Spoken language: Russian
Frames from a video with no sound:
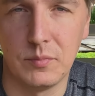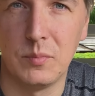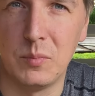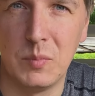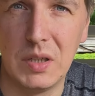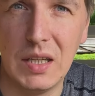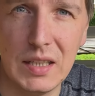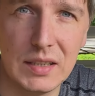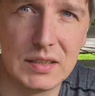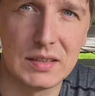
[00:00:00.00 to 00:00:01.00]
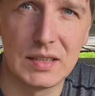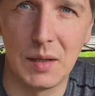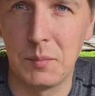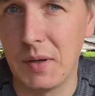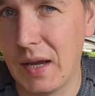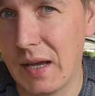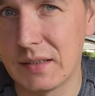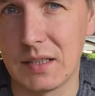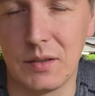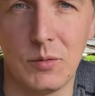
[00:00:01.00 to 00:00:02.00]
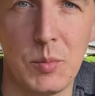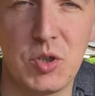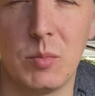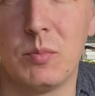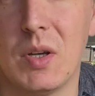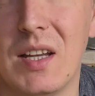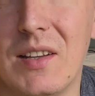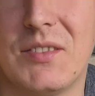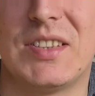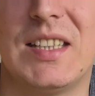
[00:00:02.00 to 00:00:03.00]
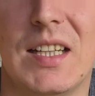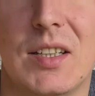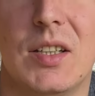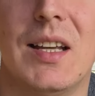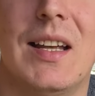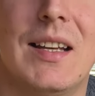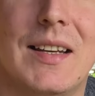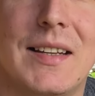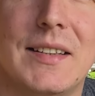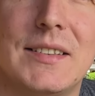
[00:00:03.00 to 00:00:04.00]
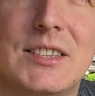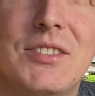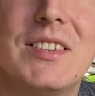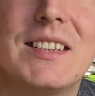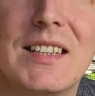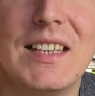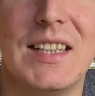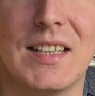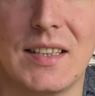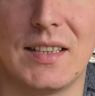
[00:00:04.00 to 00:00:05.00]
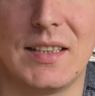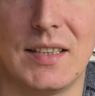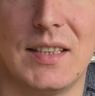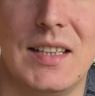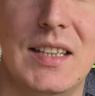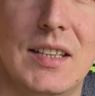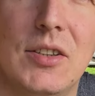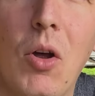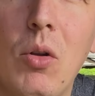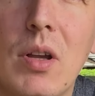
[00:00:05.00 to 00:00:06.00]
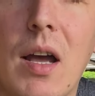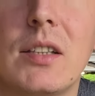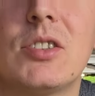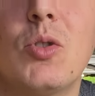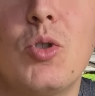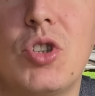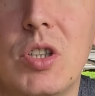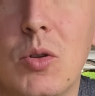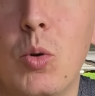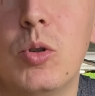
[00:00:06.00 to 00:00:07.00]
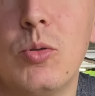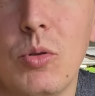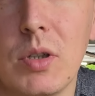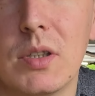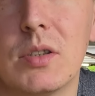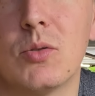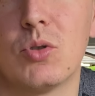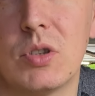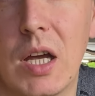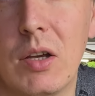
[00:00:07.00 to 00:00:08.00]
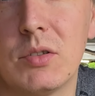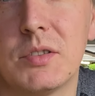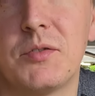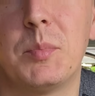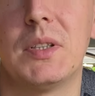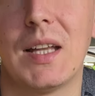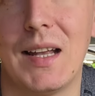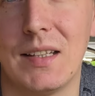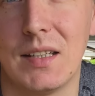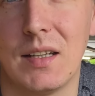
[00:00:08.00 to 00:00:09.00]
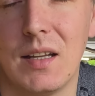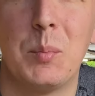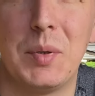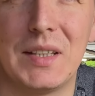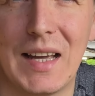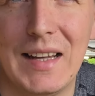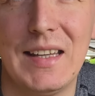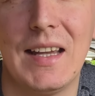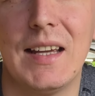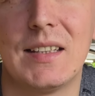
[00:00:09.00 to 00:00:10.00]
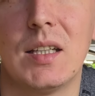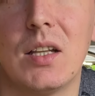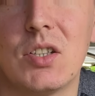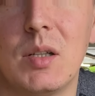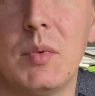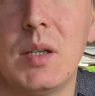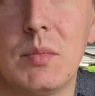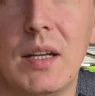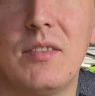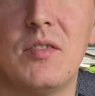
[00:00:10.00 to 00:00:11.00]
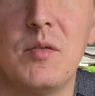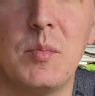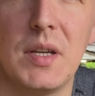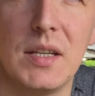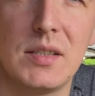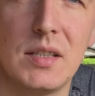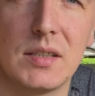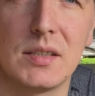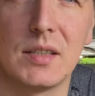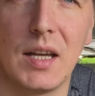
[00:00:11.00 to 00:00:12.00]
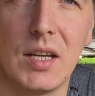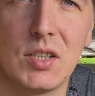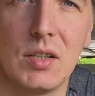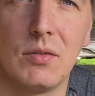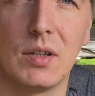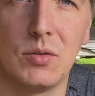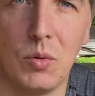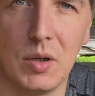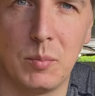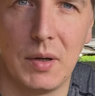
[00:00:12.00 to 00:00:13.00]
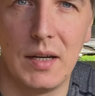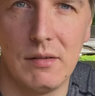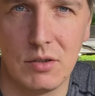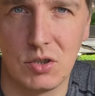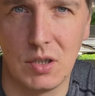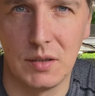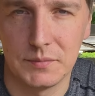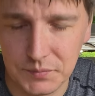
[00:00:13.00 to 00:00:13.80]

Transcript: Мелисса, Мята. В общем, все э, цветные и долго растущие культуры нуждаются в питании. Питание это должны мы им дать вместе с нашей водой поливочной.